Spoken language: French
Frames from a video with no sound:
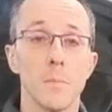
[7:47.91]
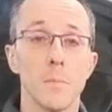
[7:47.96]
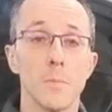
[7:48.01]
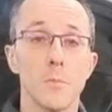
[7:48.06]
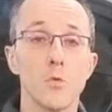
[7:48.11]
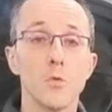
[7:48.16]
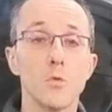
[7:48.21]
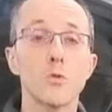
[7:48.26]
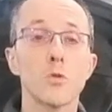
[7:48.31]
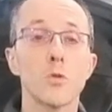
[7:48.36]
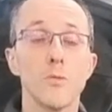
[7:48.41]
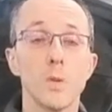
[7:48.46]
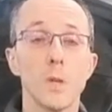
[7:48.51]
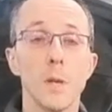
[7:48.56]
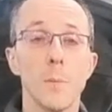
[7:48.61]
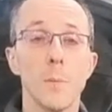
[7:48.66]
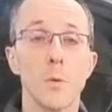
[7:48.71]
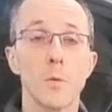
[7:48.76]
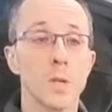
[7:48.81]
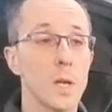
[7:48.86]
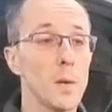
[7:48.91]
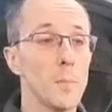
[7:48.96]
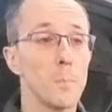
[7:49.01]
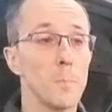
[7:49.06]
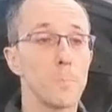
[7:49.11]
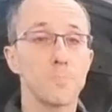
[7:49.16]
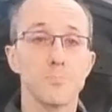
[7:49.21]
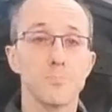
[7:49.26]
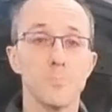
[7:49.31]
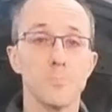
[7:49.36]
Tout ce que vous démontez,
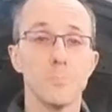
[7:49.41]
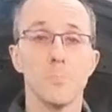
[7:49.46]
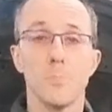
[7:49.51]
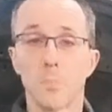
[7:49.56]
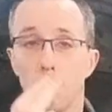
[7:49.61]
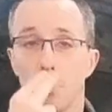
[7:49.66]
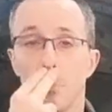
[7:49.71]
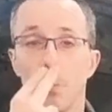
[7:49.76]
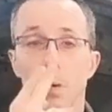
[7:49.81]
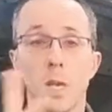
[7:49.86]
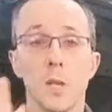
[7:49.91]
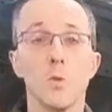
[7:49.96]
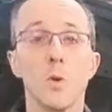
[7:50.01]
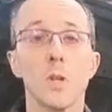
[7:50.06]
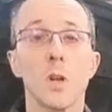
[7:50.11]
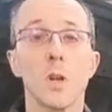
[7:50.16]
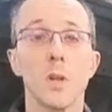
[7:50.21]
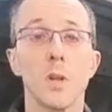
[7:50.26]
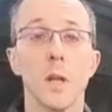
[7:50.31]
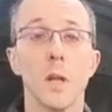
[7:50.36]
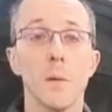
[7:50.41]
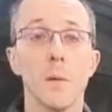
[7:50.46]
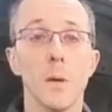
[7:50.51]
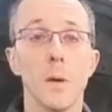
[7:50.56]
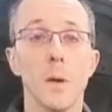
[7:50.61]
les doigts dans le nez.